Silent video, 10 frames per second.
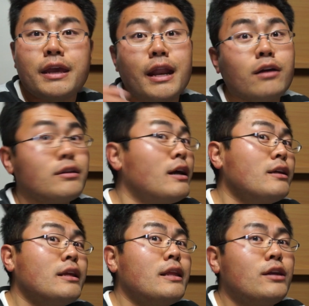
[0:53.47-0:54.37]
キャラクター
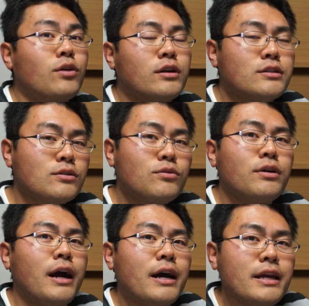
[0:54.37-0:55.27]
やデザインとかにすっ
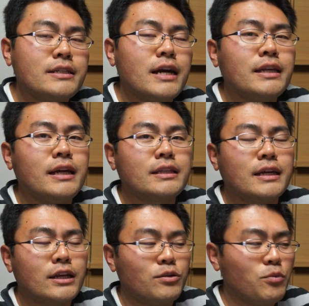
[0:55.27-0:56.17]
ごい反映されてたん
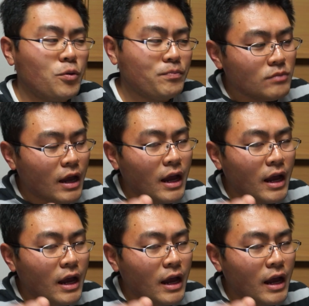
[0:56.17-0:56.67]
だけども、